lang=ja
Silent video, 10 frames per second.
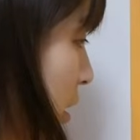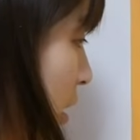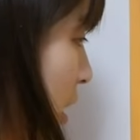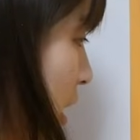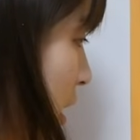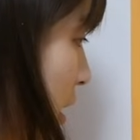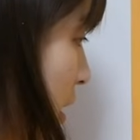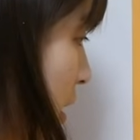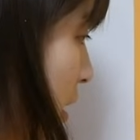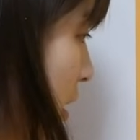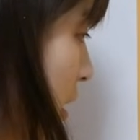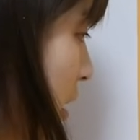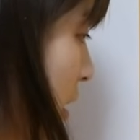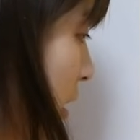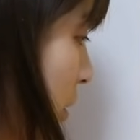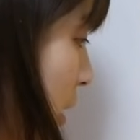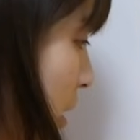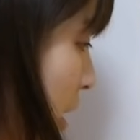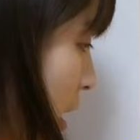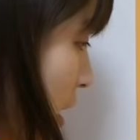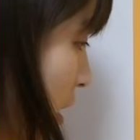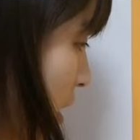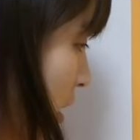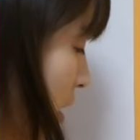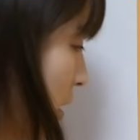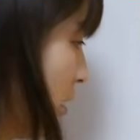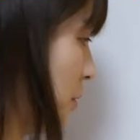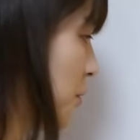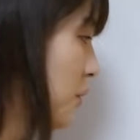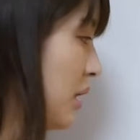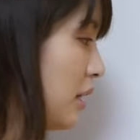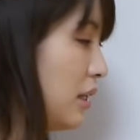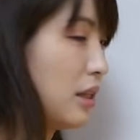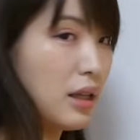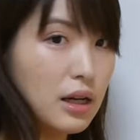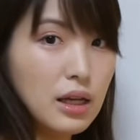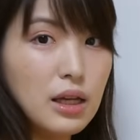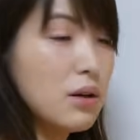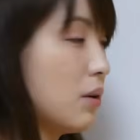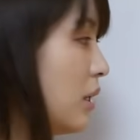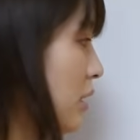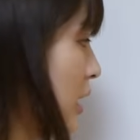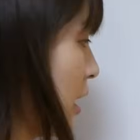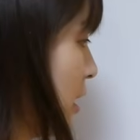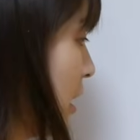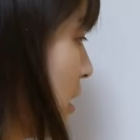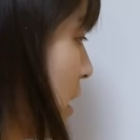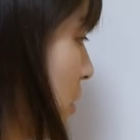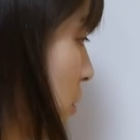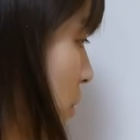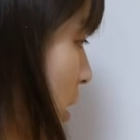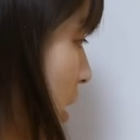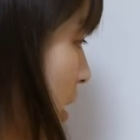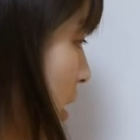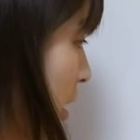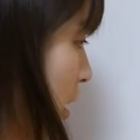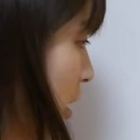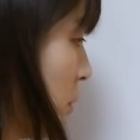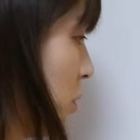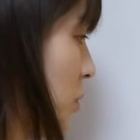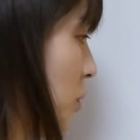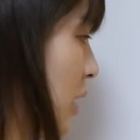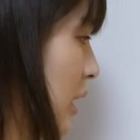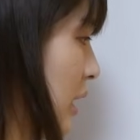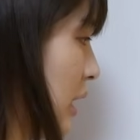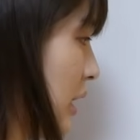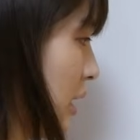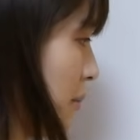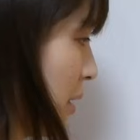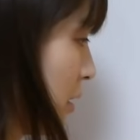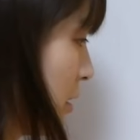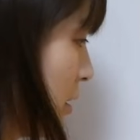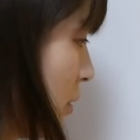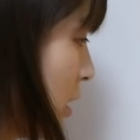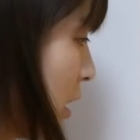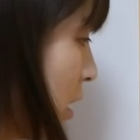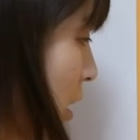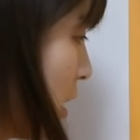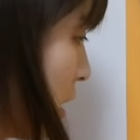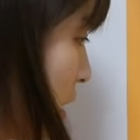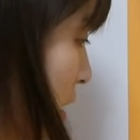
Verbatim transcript: たりこうやって歩を成っていったりこうやって成っていくのが目標になってきます。これ成られちゃっ